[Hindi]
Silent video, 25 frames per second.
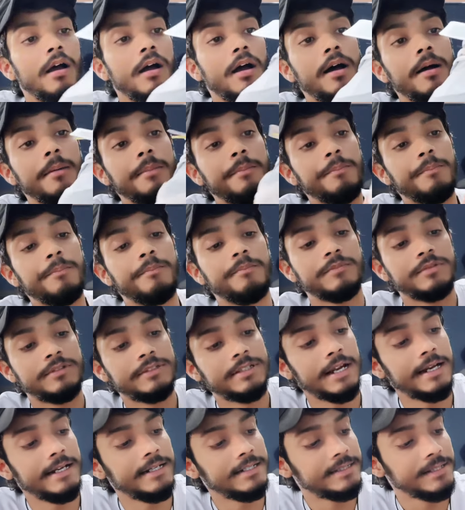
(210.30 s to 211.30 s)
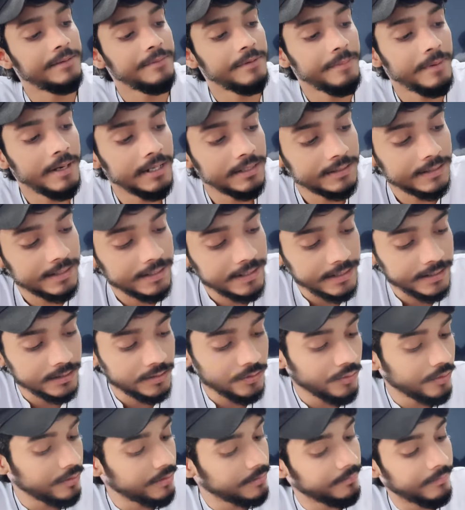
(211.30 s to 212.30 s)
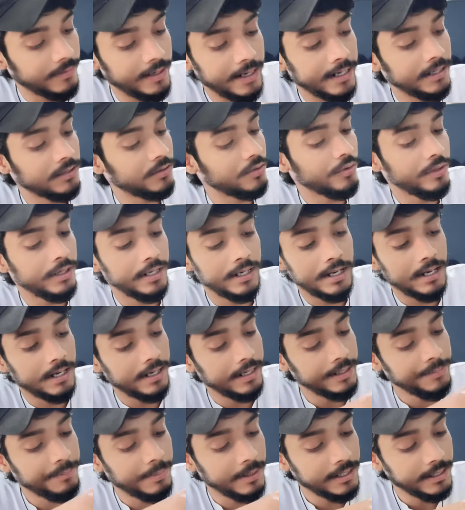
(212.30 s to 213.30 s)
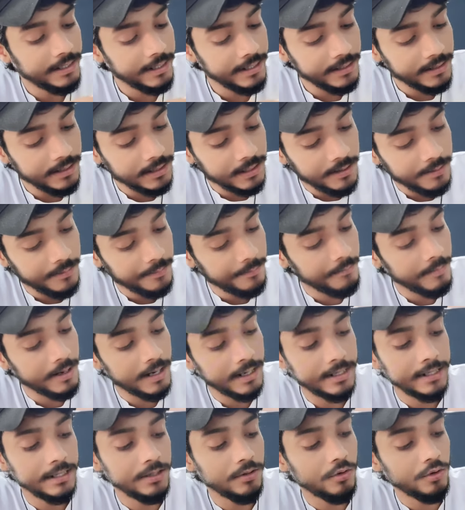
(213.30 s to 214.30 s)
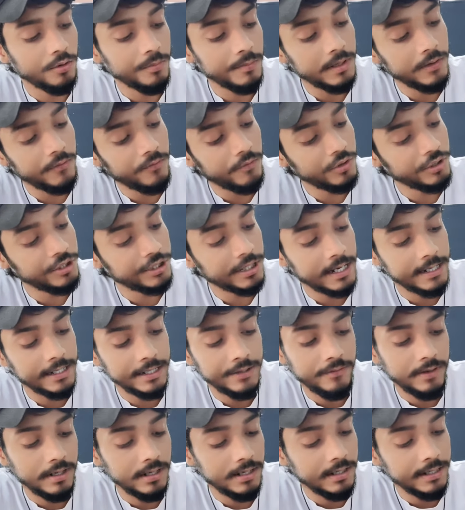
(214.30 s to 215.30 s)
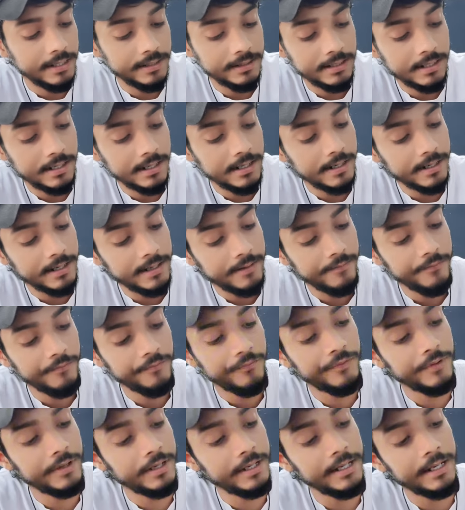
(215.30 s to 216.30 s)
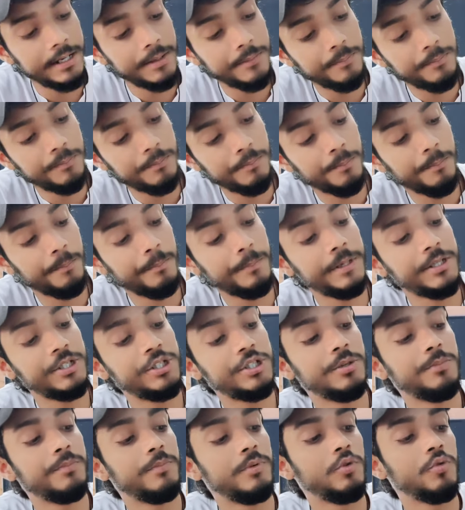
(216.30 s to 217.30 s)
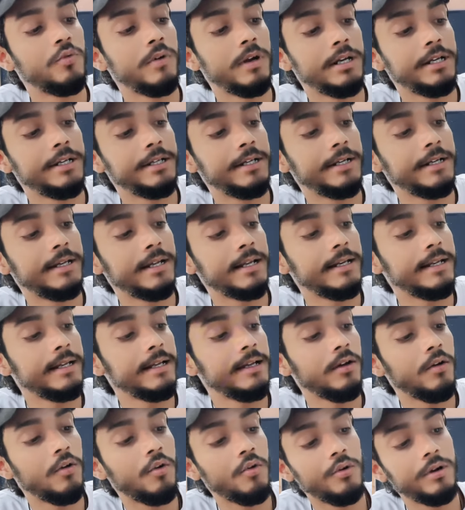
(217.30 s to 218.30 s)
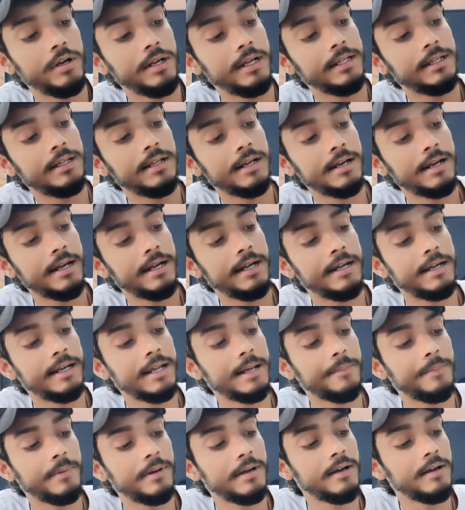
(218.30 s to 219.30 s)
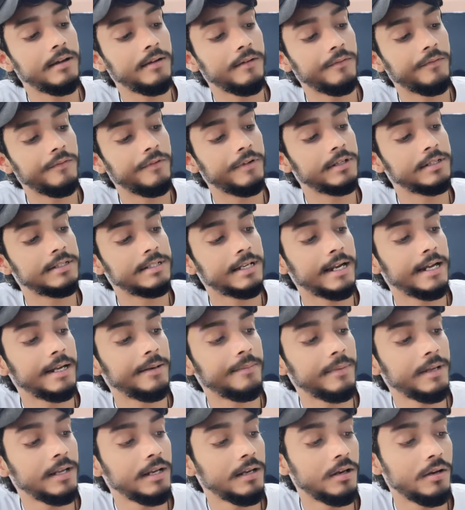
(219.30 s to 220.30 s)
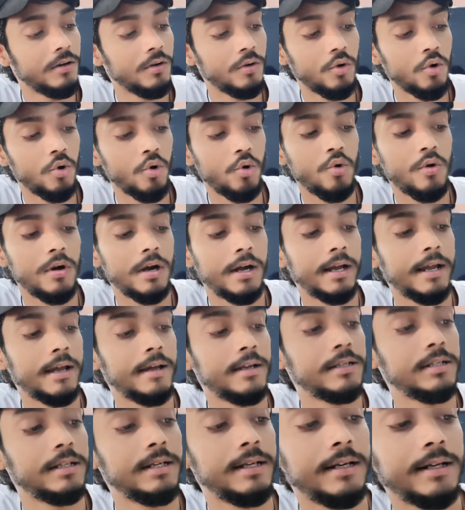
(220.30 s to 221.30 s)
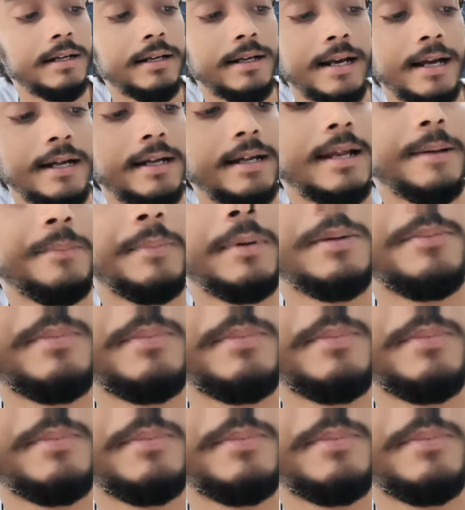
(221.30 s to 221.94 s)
अब साइड से भी बात करें तो एक तो ये आ गई पट्टी इधर बाकी नॉर्मल वो शाइनी वाला लेदर आ गया फिर ये पीछे ब्लू वाली डिटेलिंग और इधर रेड टैप का फिर साइड में लोगो आ गया रेड टैप की